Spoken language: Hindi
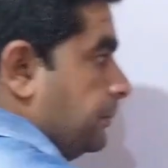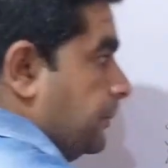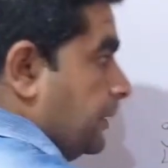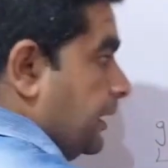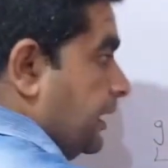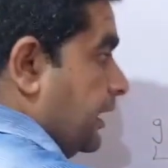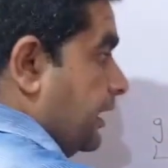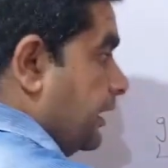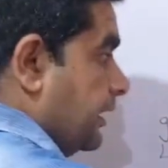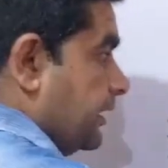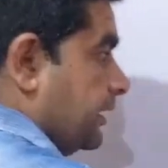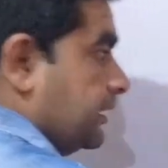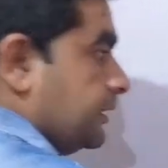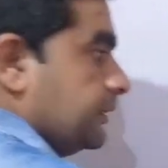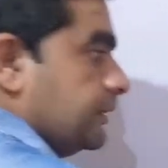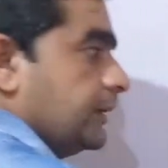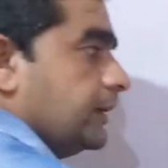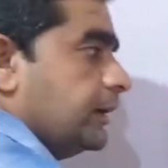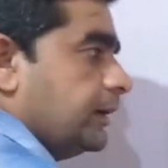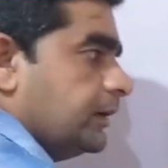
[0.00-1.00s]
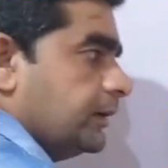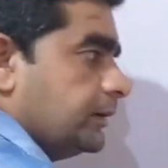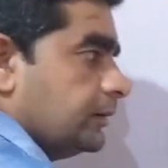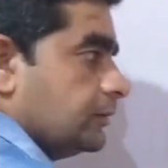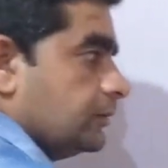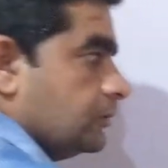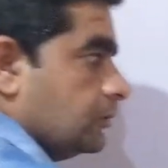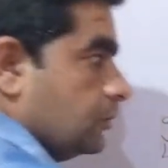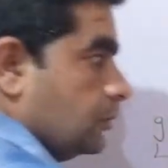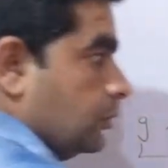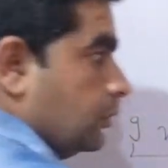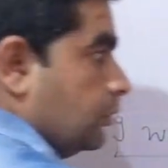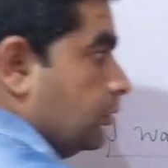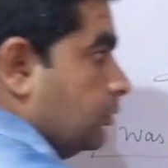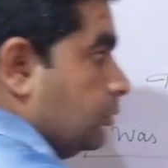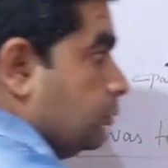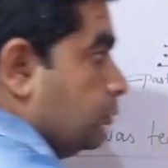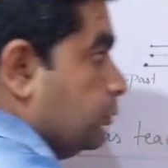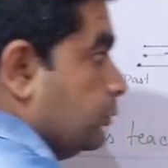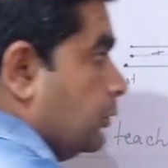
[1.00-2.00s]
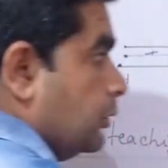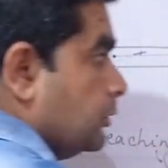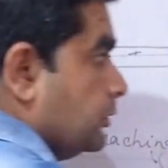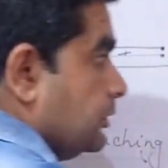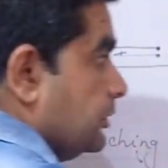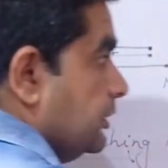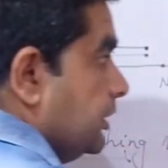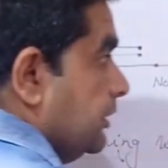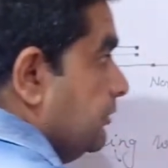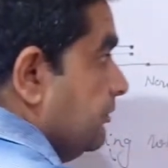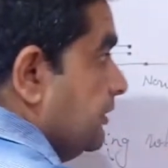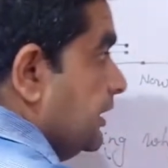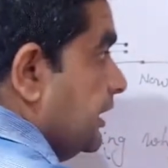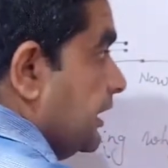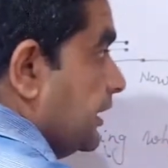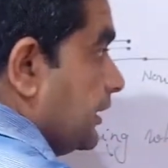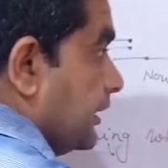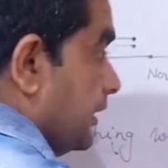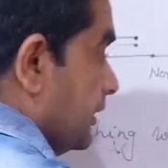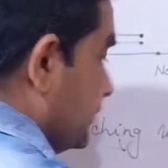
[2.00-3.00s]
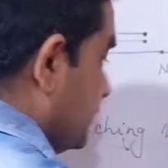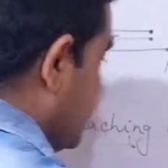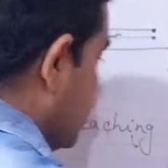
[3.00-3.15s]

पढ़ा रहा था और वो टीवी देख रहा